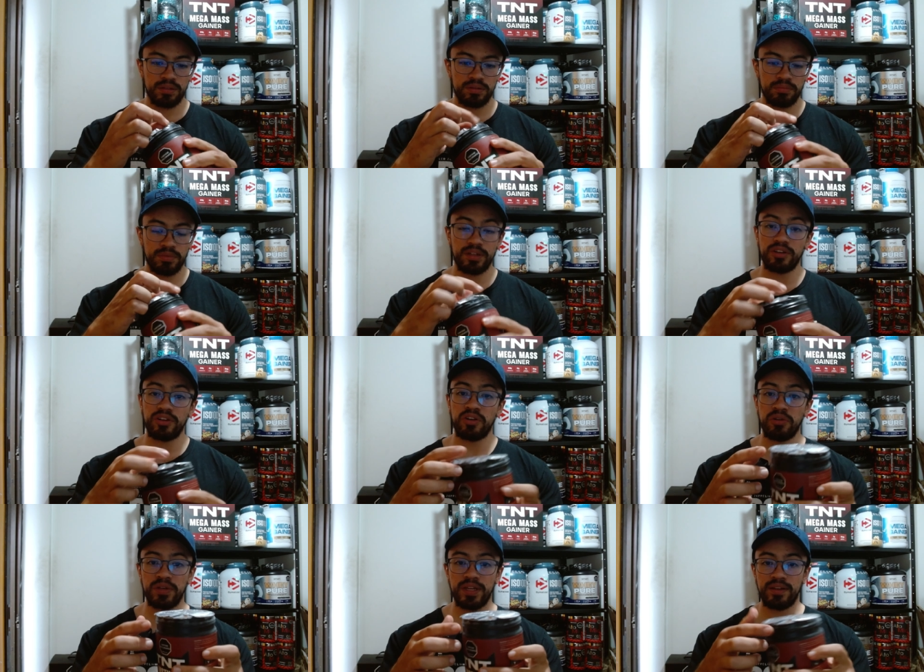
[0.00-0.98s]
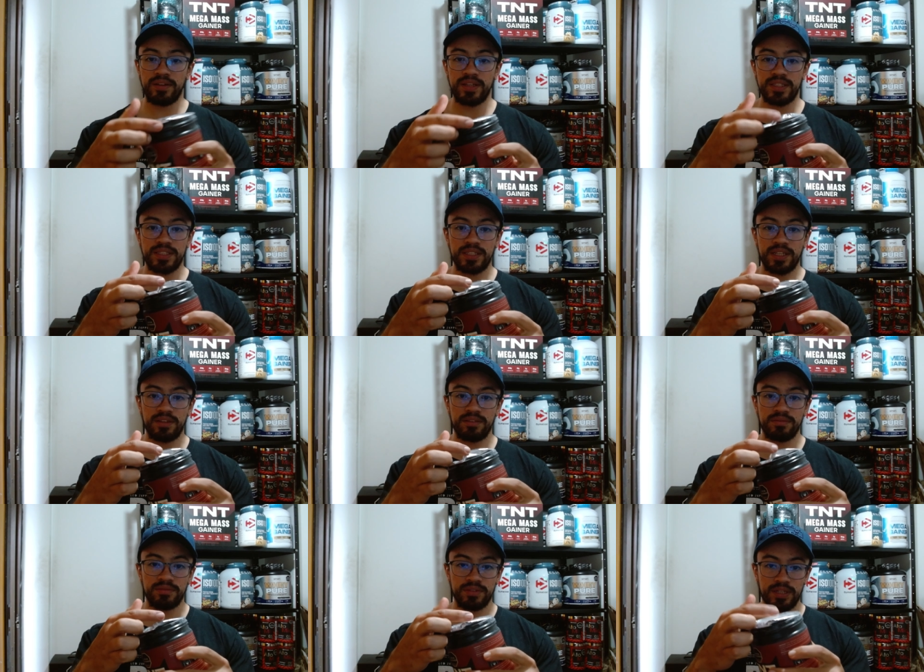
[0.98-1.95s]
Bueno, no viene bien sellado,
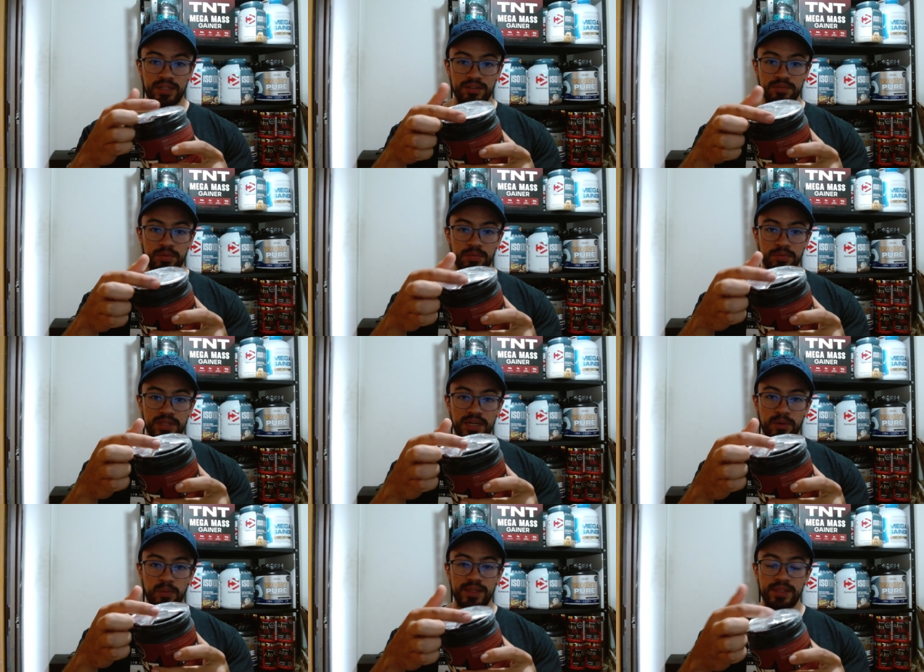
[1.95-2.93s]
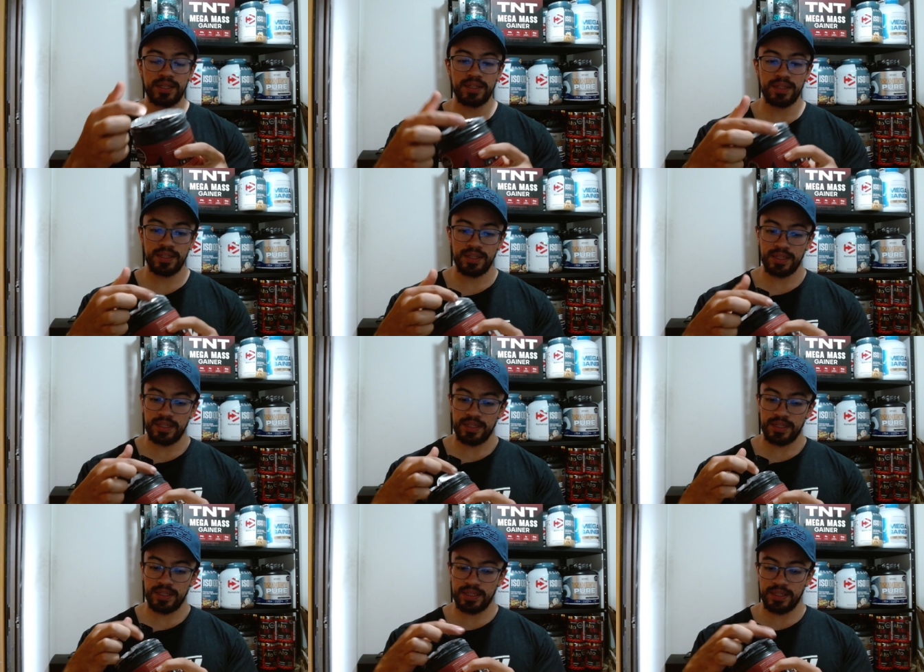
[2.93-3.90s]
ya nos podemos dar cuenta.
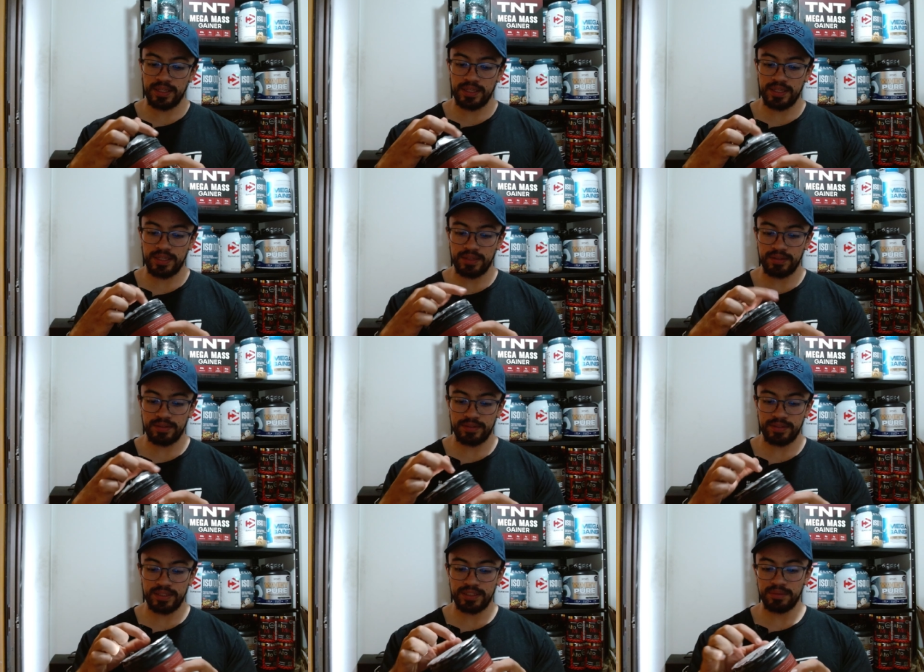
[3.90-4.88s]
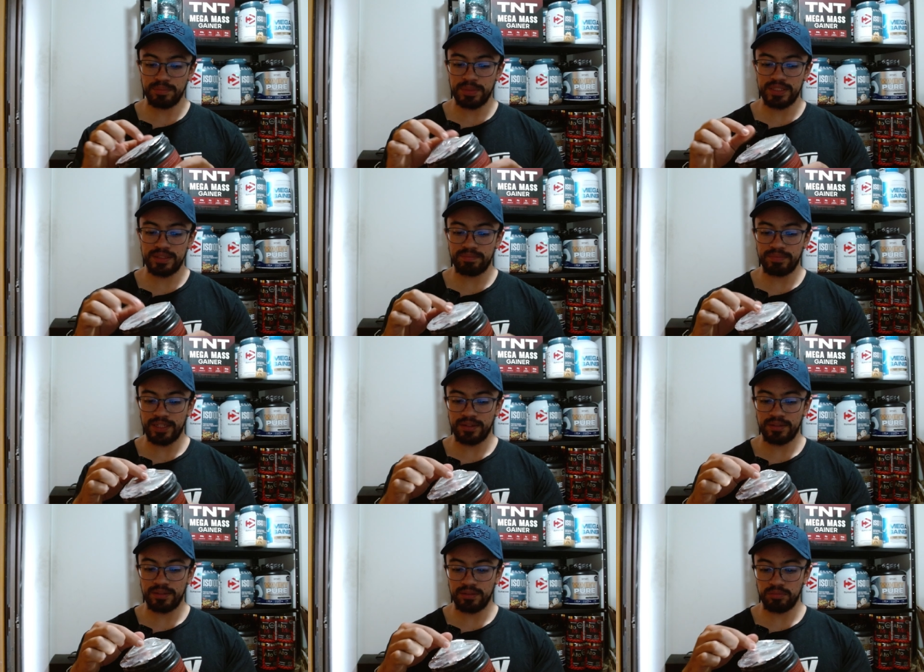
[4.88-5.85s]
Eh, y eso pasa
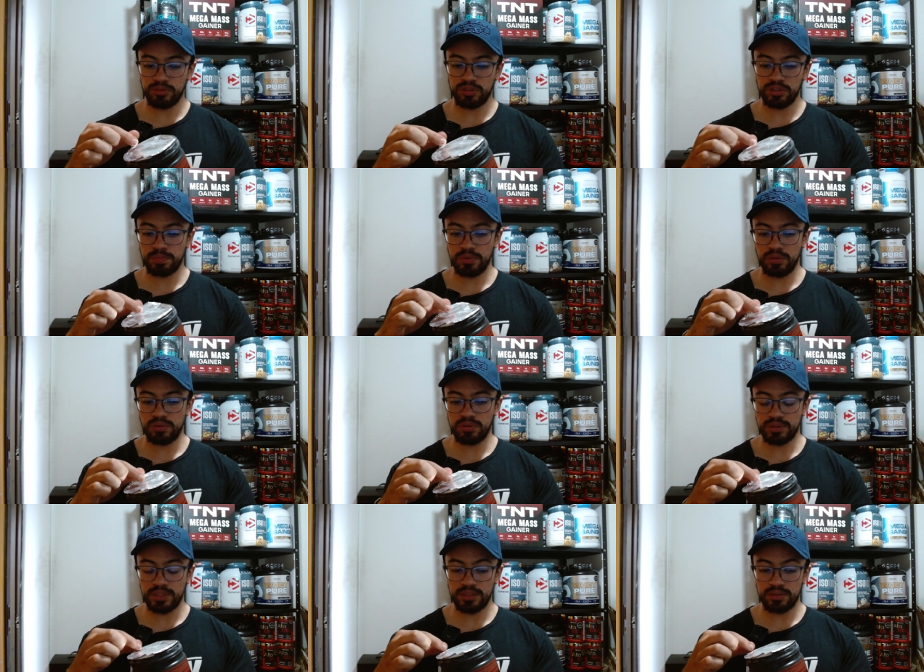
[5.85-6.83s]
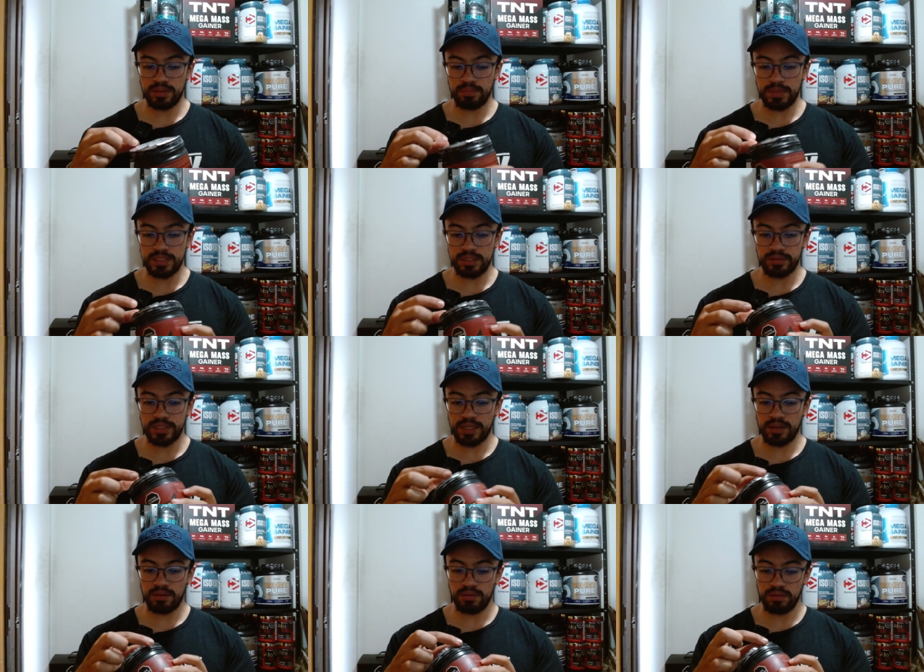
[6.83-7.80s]
con muchos productos que son envasados acá
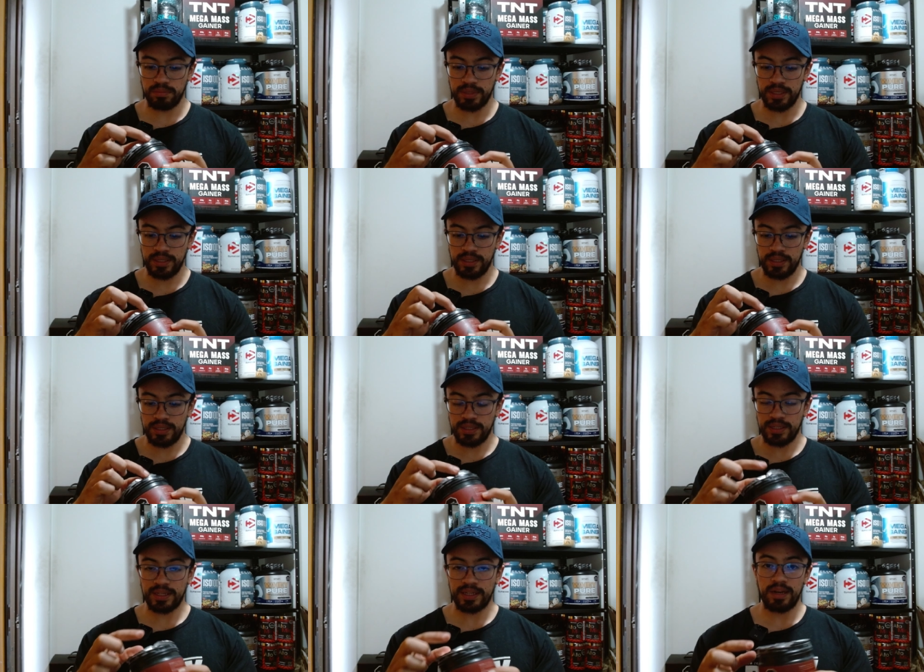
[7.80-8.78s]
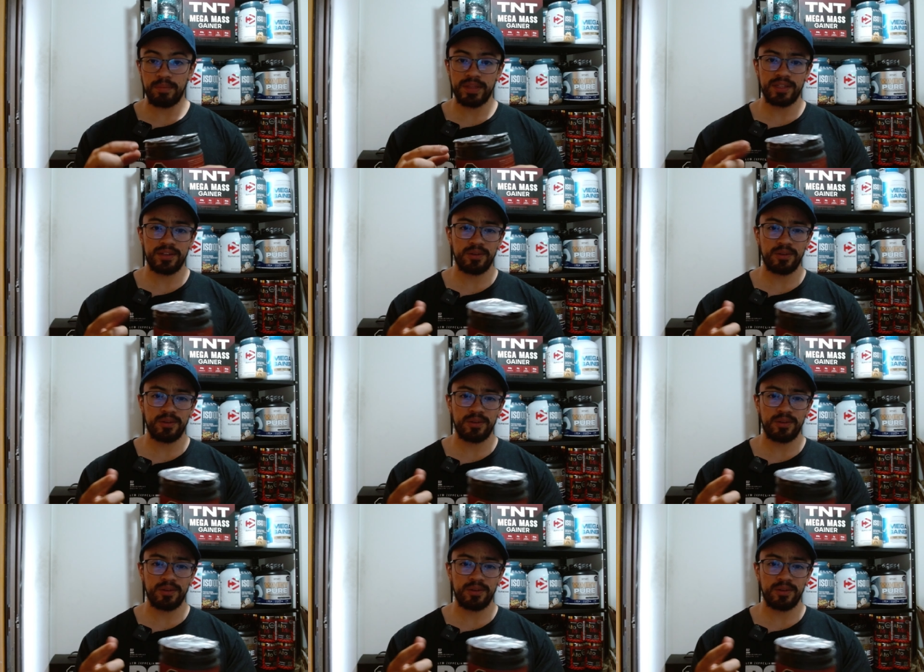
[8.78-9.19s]
en Colombia que realmente no